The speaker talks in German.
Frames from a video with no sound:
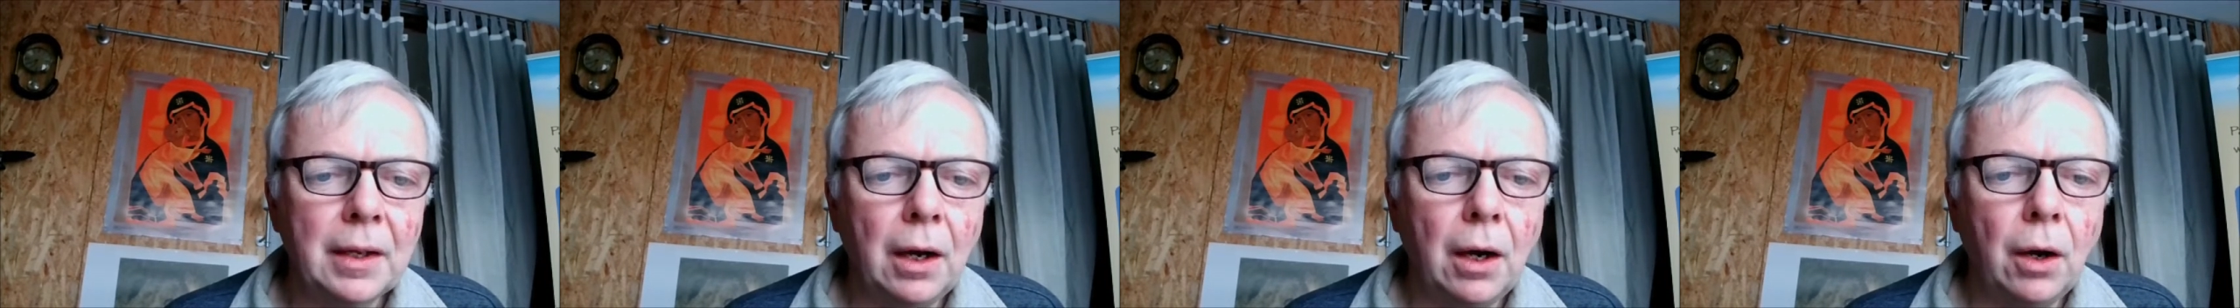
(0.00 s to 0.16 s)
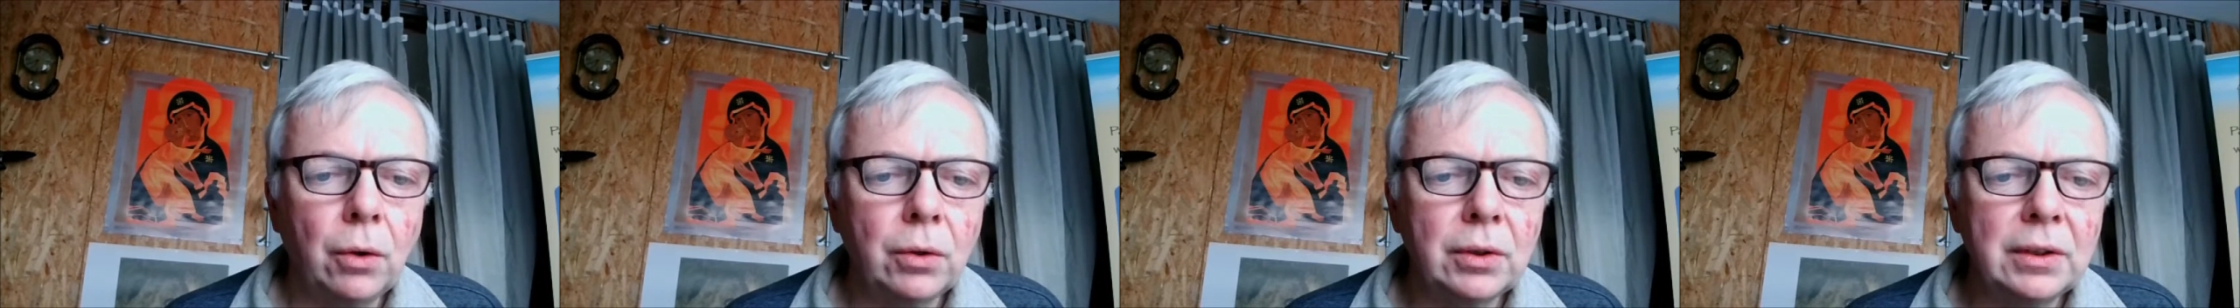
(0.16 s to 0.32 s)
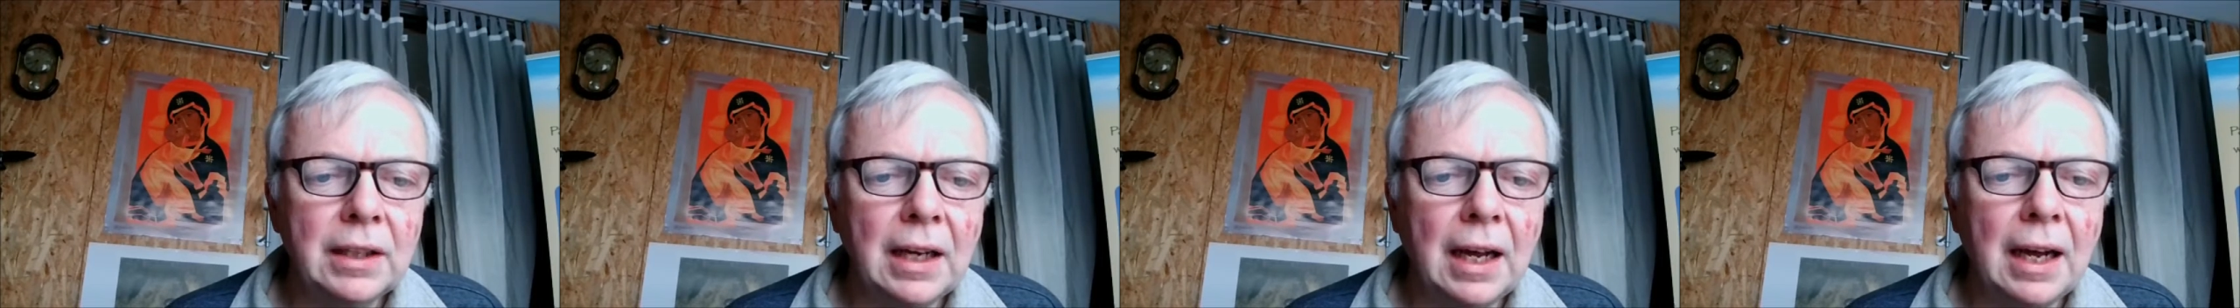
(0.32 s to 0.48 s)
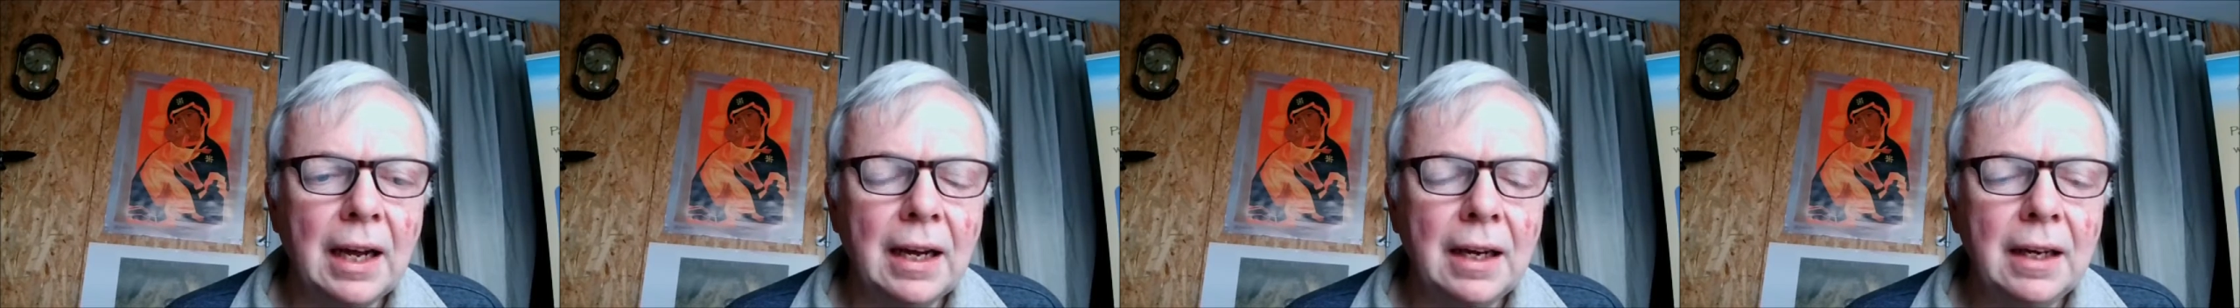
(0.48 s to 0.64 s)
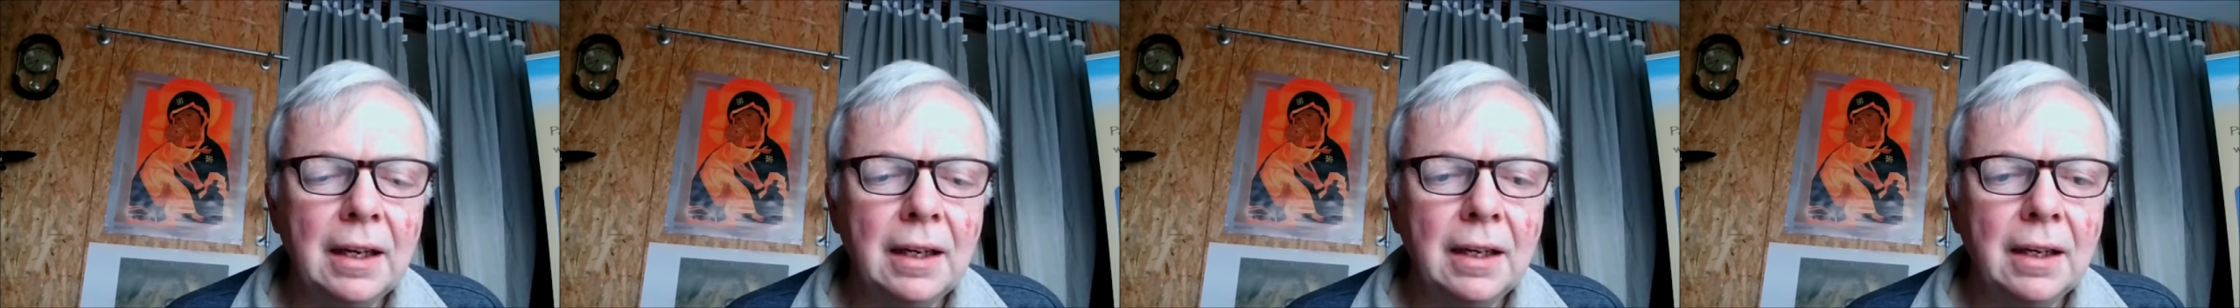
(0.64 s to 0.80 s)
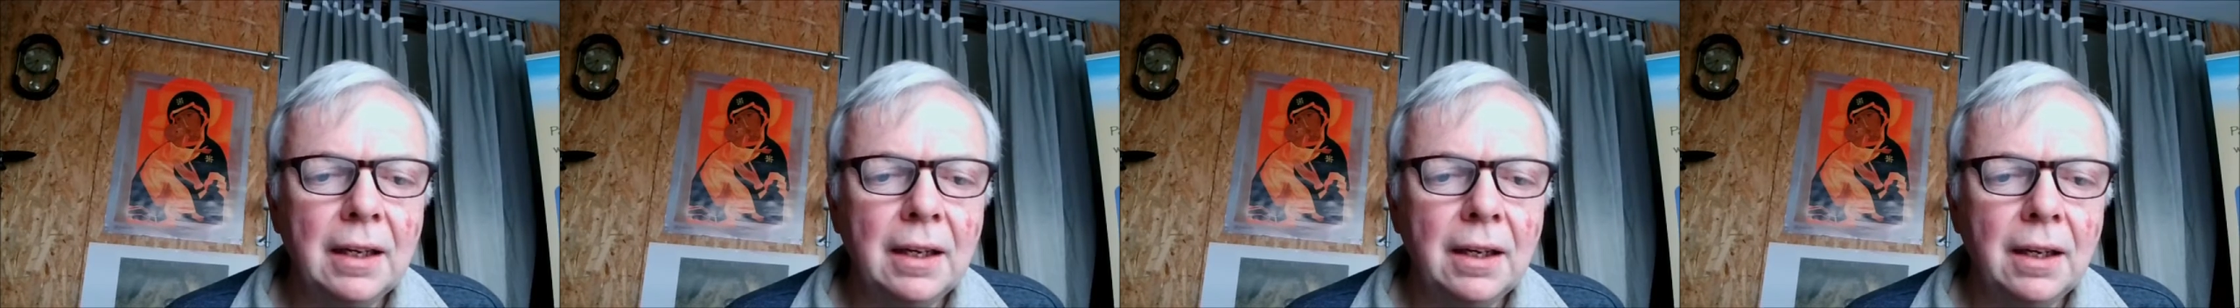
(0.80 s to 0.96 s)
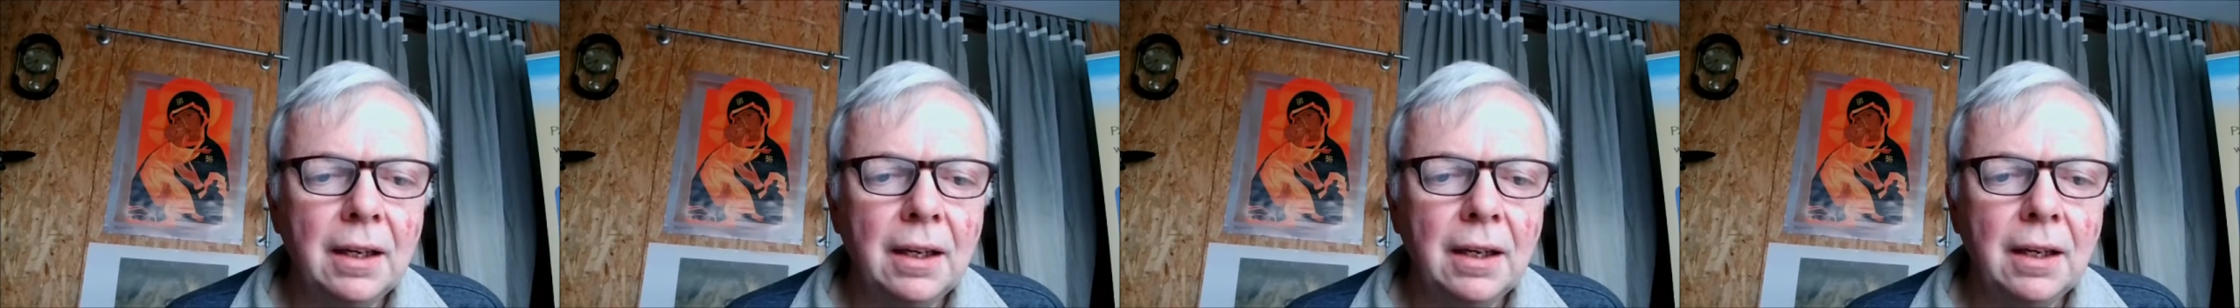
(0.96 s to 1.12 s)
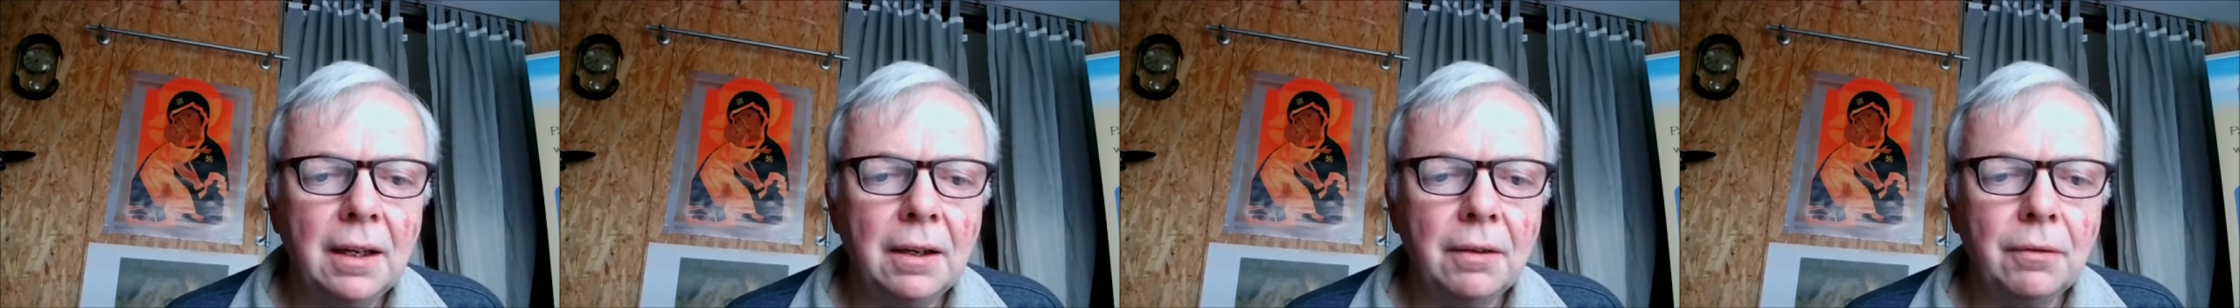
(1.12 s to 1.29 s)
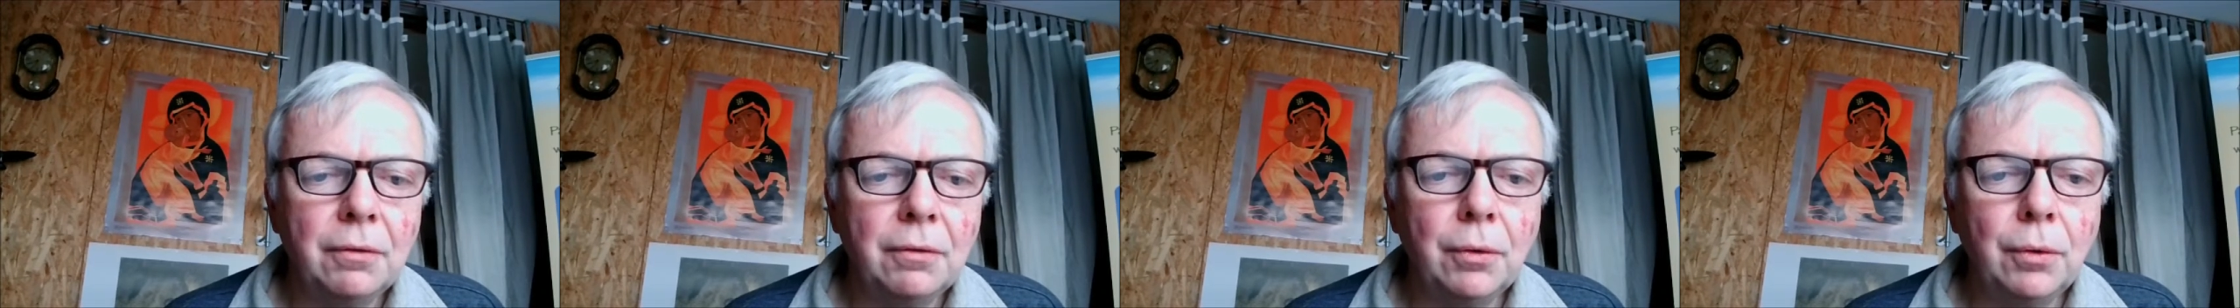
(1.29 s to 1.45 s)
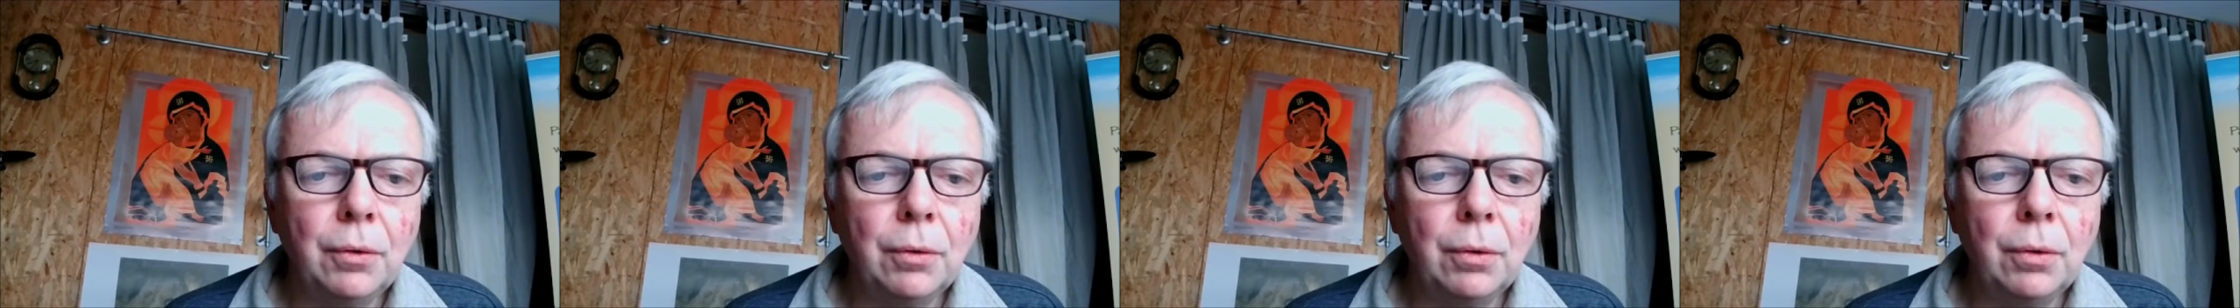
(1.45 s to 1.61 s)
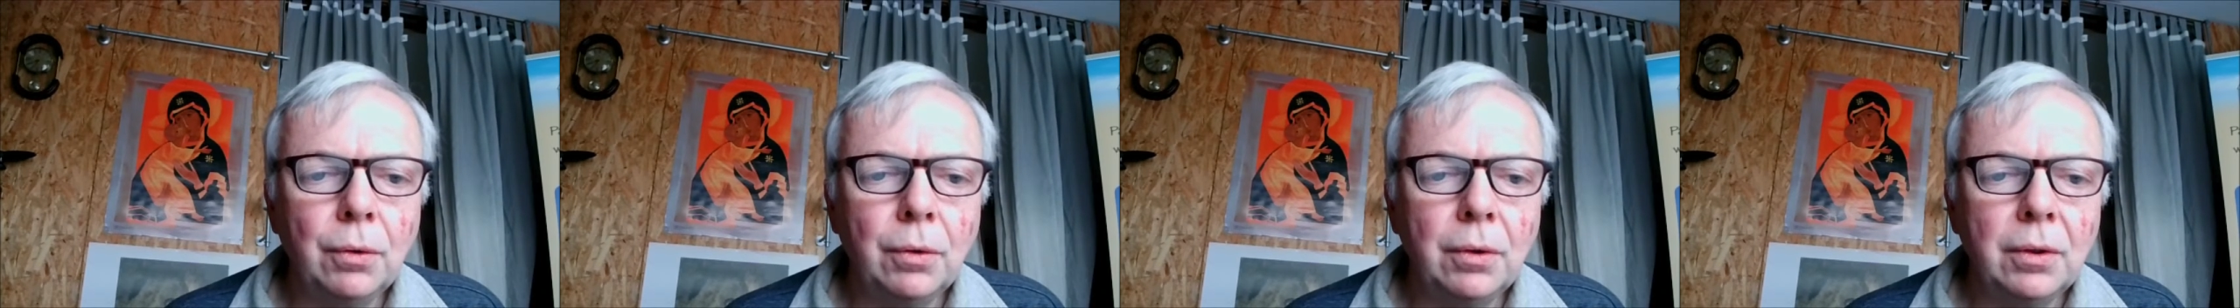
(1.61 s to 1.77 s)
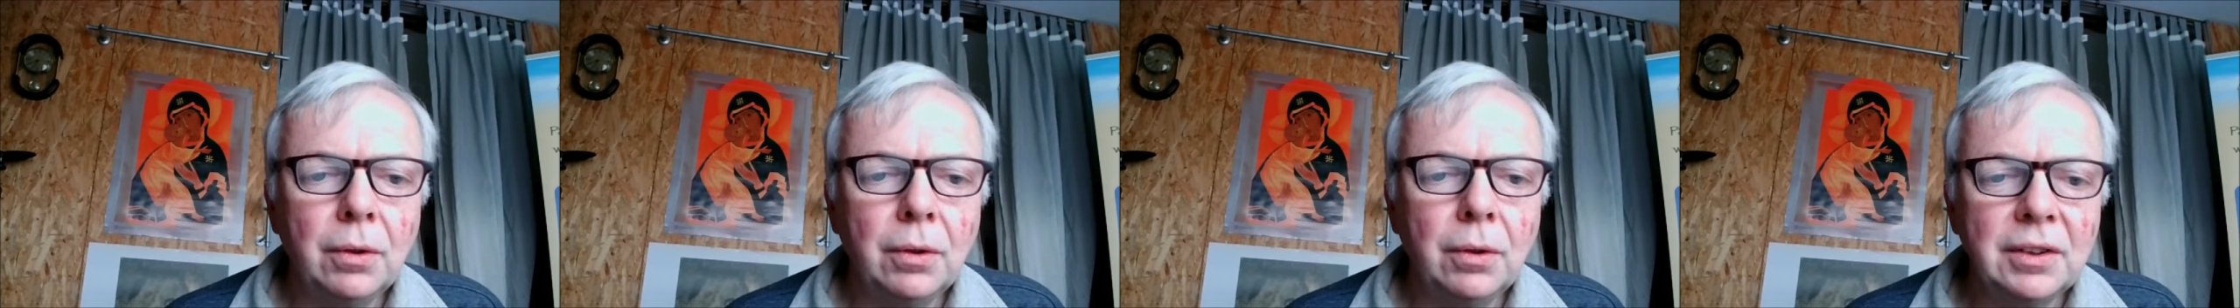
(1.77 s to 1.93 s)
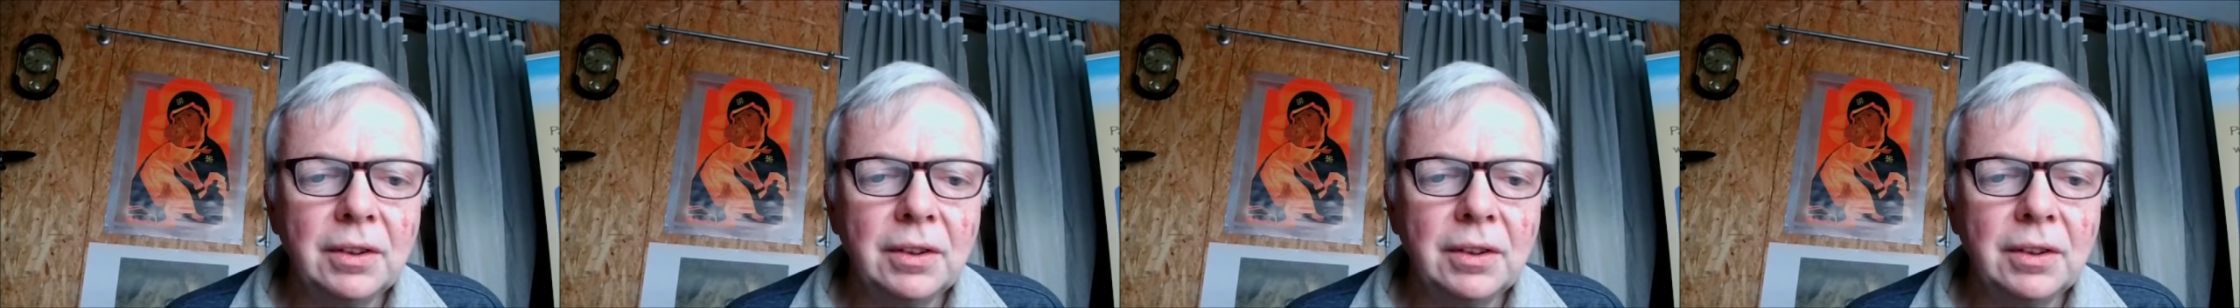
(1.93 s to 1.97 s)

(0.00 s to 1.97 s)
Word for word: Auch da, wo